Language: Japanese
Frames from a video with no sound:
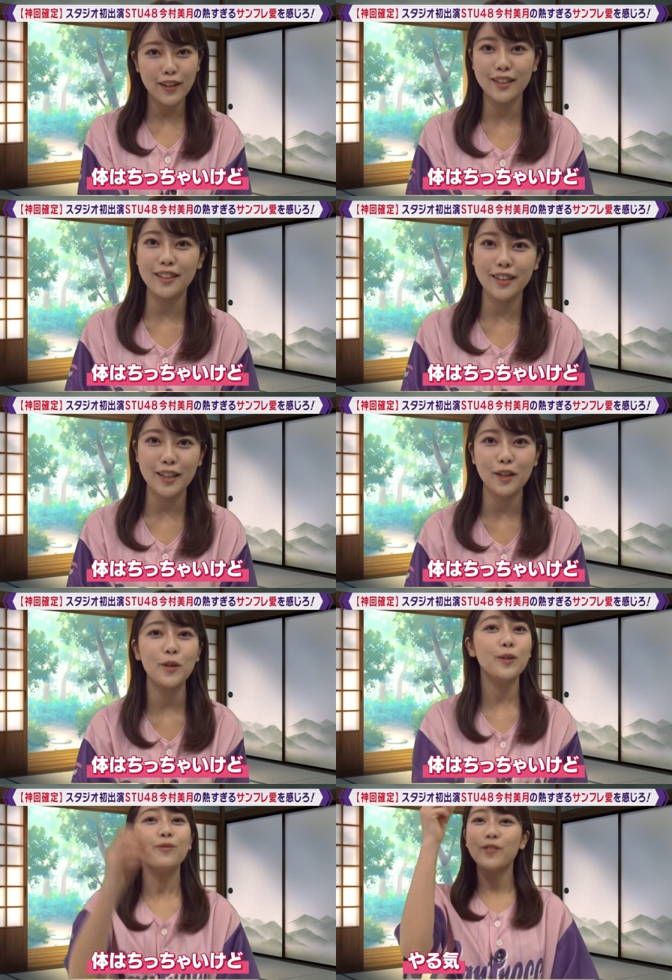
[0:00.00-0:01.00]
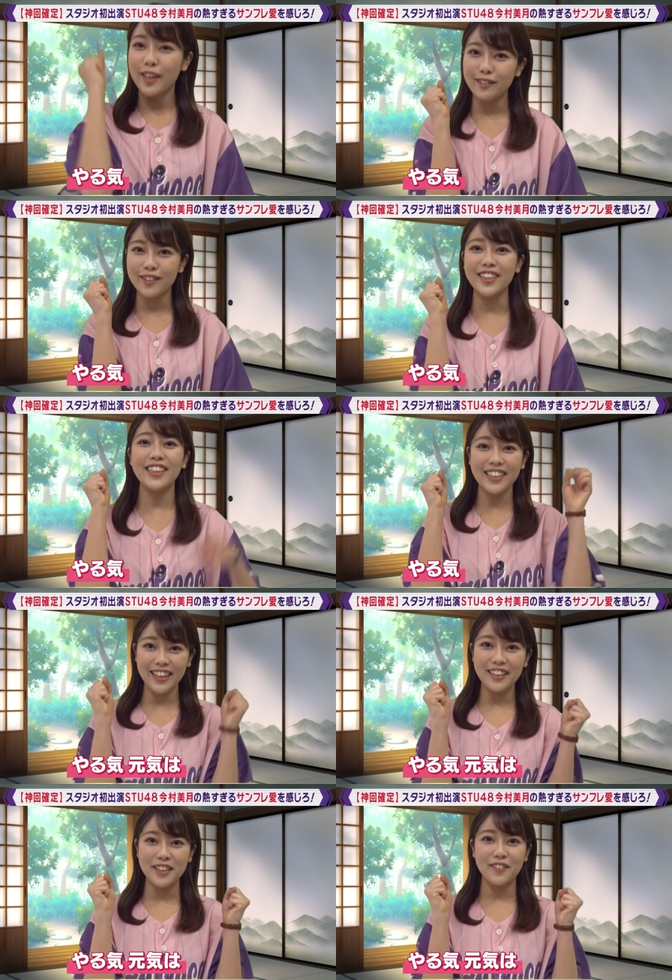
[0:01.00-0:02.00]
はちっちゃいけどやる気
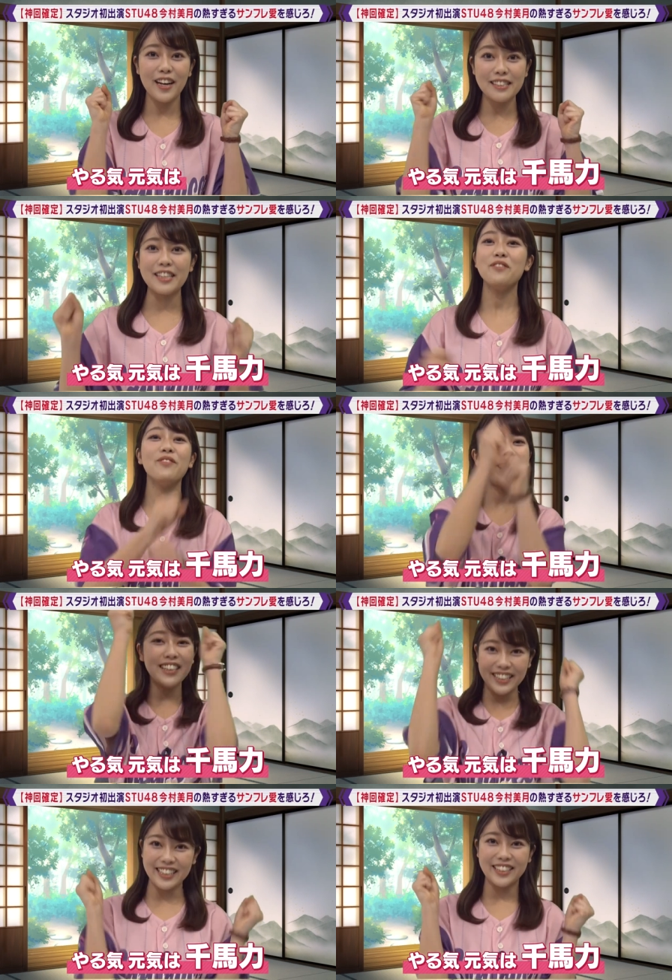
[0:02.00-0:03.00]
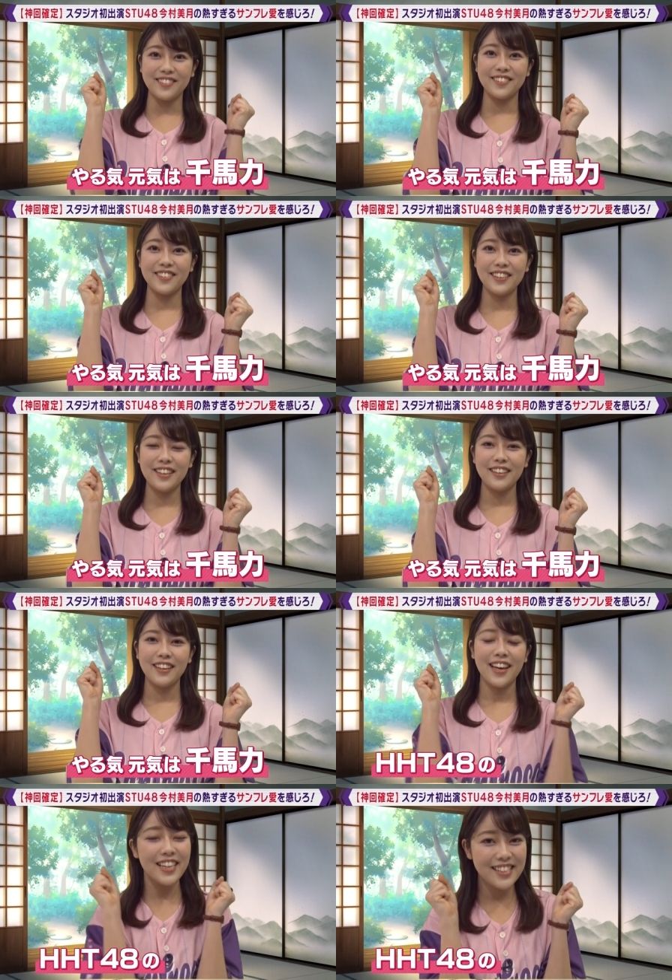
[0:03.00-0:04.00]
元気は千
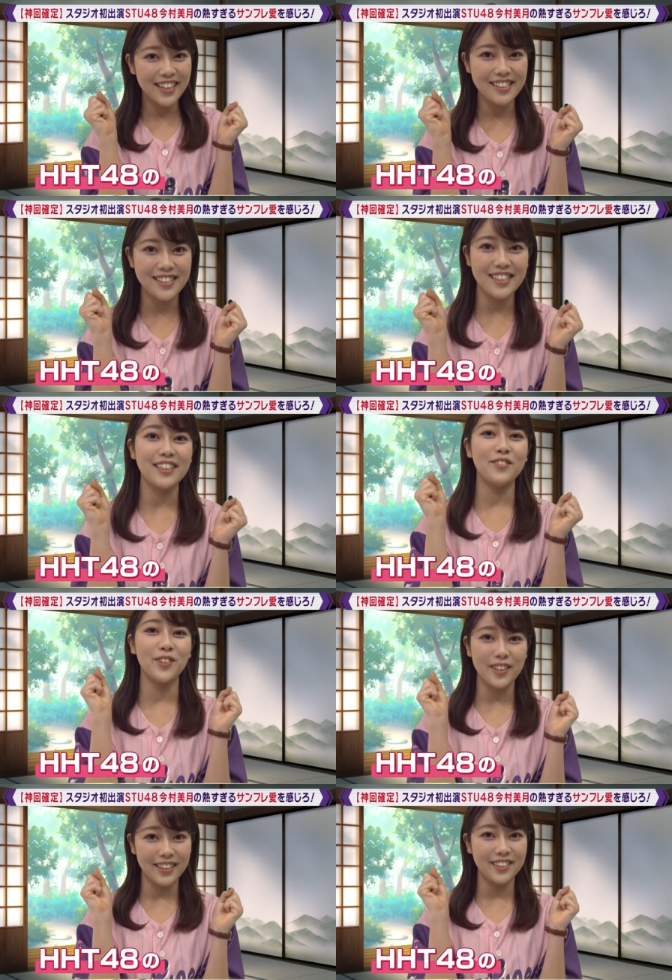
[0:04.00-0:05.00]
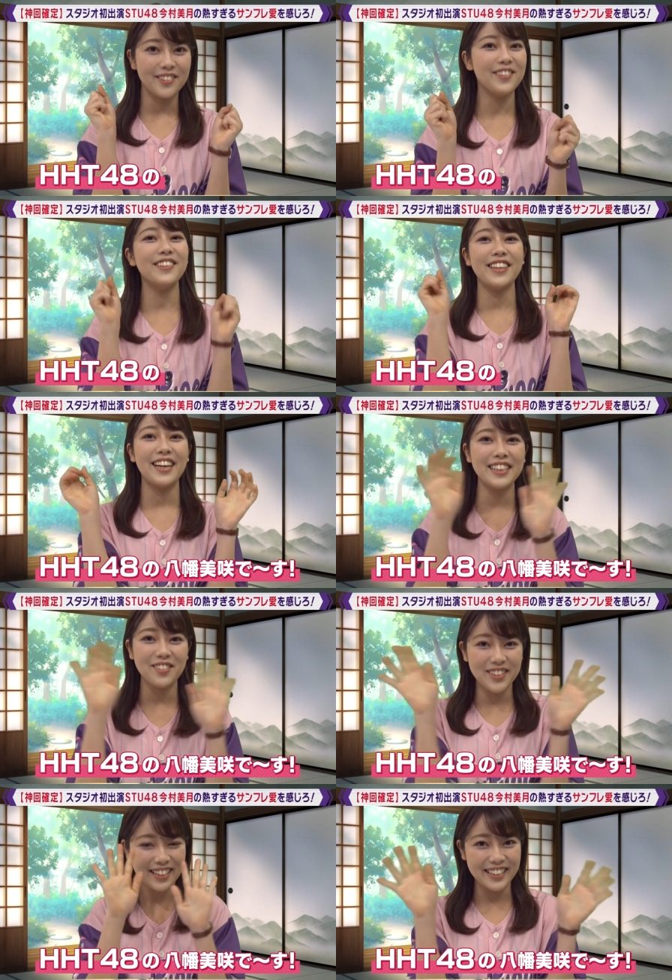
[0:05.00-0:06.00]
利休 HHT48 の八
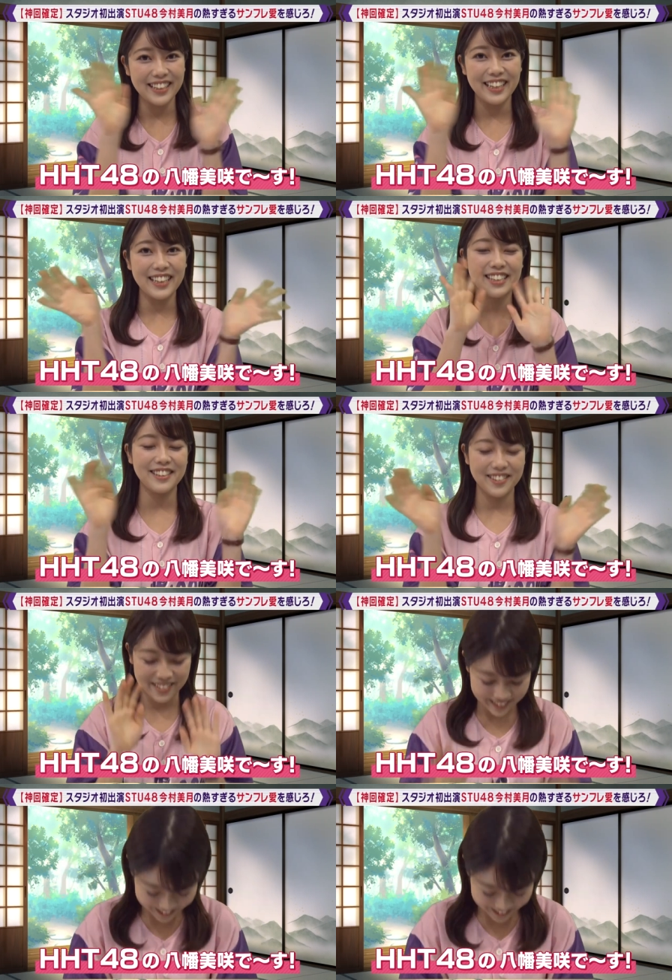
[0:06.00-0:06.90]
幡美咲ですよ